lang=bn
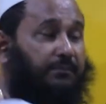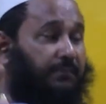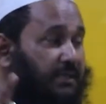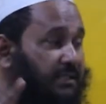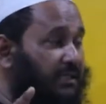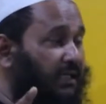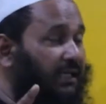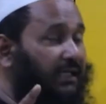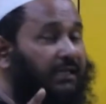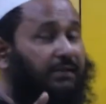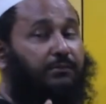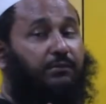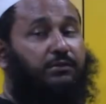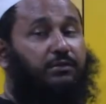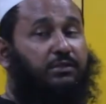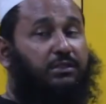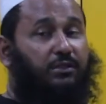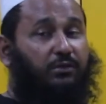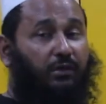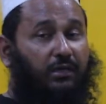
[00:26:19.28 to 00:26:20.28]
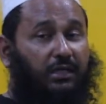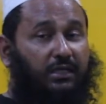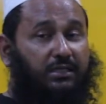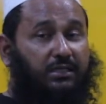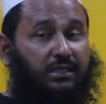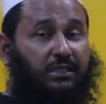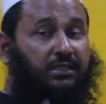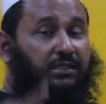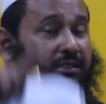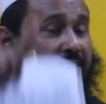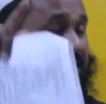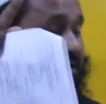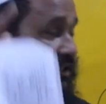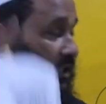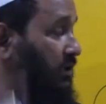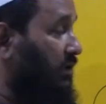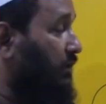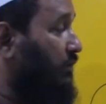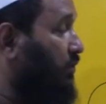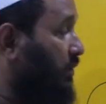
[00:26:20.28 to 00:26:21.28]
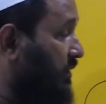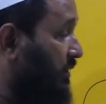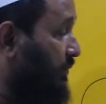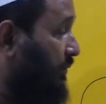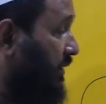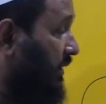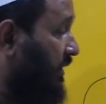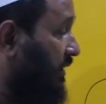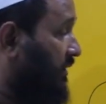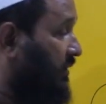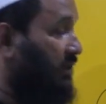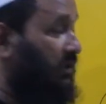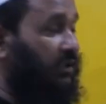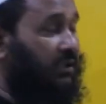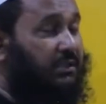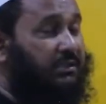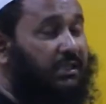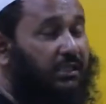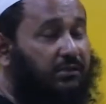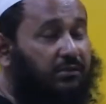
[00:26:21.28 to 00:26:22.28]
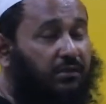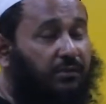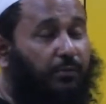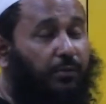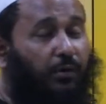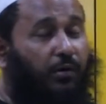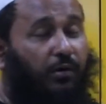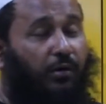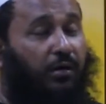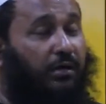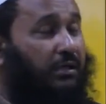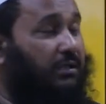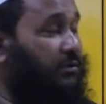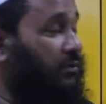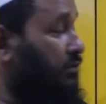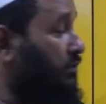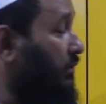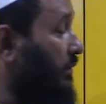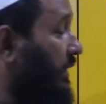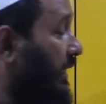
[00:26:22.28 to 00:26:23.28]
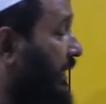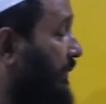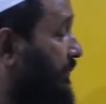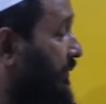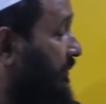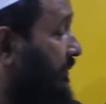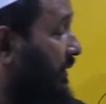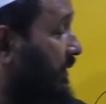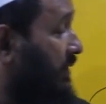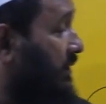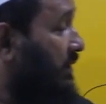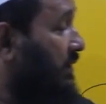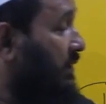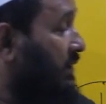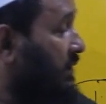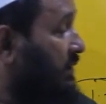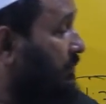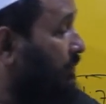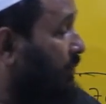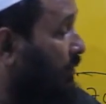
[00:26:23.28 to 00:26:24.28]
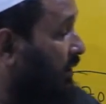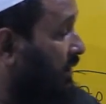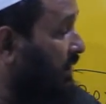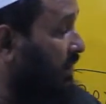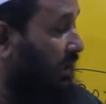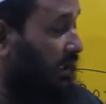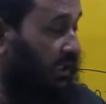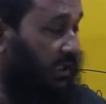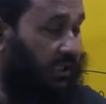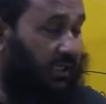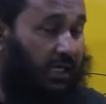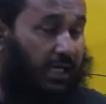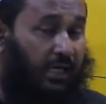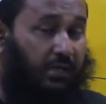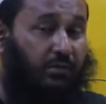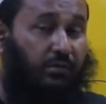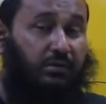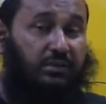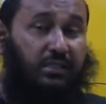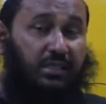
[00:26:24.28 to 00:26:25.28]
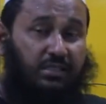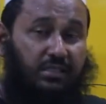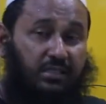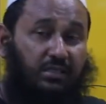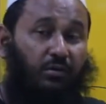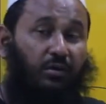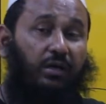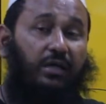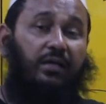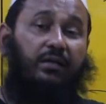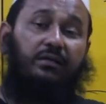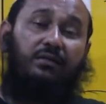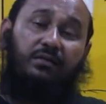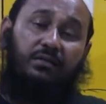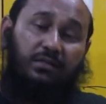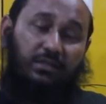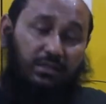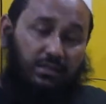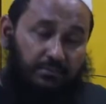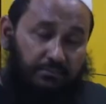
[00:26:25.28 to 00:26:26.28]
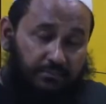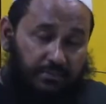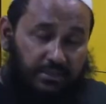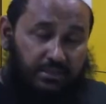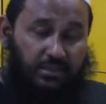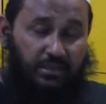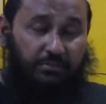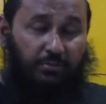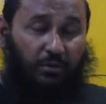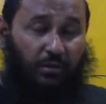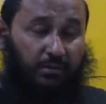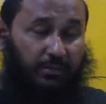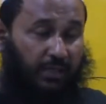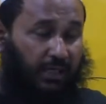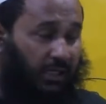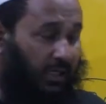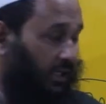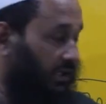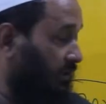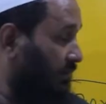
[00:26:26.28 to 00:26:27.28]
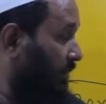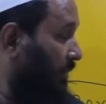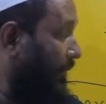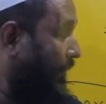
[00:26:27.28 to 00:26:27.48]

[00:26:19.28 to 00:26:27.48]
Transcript: মিজাইলের মতো যে রকেটটা সেটাও খসে পড়ে যার জন্য ভর শুধু এই পরিমাণ ভরই হারায় না আরও তার সাথে অনেক বেশি ভর হারায়